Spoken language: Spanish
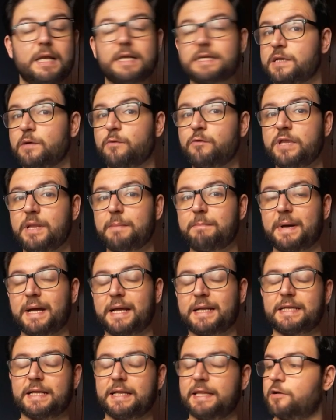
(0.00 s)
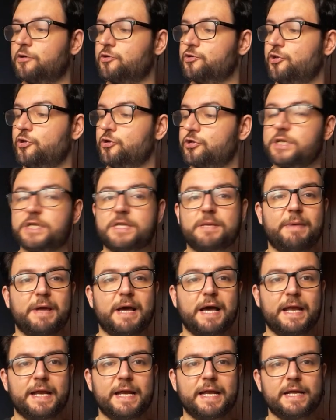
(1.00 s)
La segunda parte de los dioses de
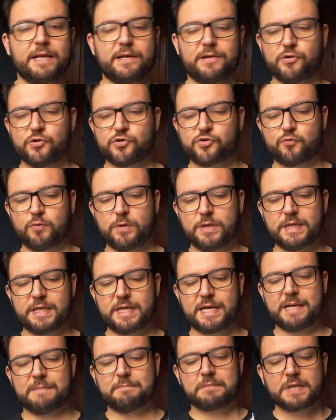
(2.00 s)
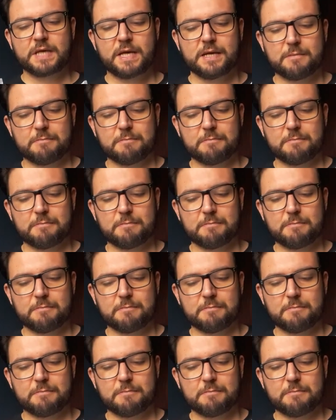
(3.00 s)
Pegana nos cuenta